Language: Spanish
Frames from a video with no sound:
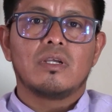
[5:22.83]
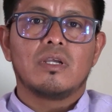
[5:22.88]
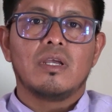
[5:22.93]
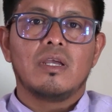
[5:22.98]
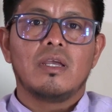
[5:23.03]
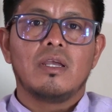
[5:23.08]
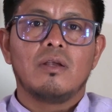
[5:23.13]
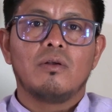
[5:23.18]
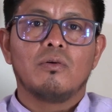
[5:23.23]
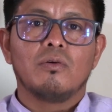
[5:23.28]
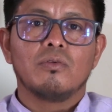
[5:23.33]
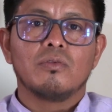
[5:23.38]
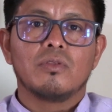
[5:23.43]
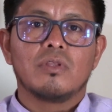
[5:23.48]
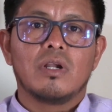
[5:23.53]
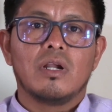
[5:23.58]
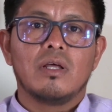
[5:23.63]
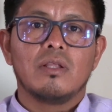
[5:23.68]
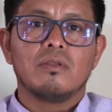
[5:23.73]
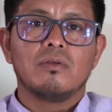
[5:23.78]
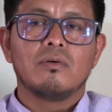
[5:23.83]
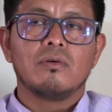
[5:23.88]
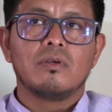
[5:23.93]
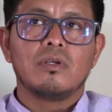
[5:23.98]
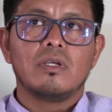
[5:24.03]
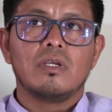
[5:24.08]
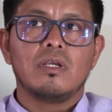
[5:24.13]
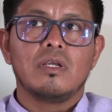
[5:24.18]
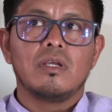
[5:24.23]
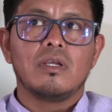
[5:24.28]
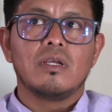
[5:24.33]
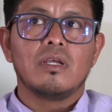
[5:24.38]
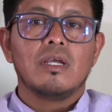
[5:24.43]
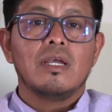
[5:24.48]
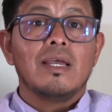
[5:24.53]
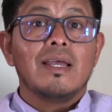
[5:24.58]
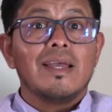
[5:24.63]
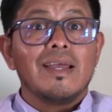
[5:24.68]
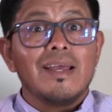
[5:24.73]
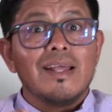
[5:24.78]
que he encontrado y
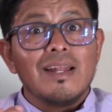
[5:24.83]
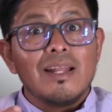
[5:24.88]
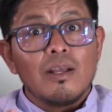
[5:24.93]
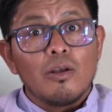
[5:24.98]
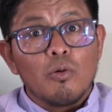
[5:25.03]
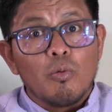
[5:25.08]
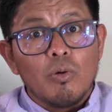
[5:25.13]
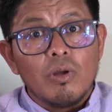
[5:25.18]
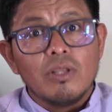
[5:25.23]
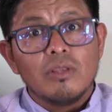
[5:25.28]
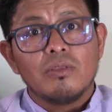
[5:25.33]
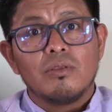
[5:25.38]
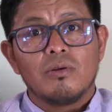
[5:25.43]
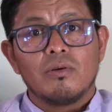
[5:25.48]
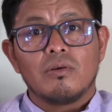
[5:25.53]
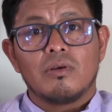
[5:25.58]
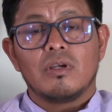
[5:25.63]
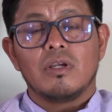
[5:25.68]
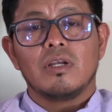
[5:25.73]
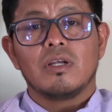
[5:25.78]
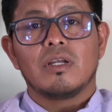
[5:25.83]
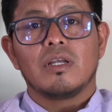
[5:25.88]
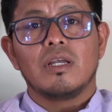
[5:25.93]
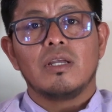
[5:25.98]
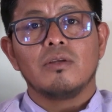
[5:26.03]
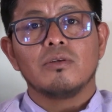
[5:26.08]
el encuentro que,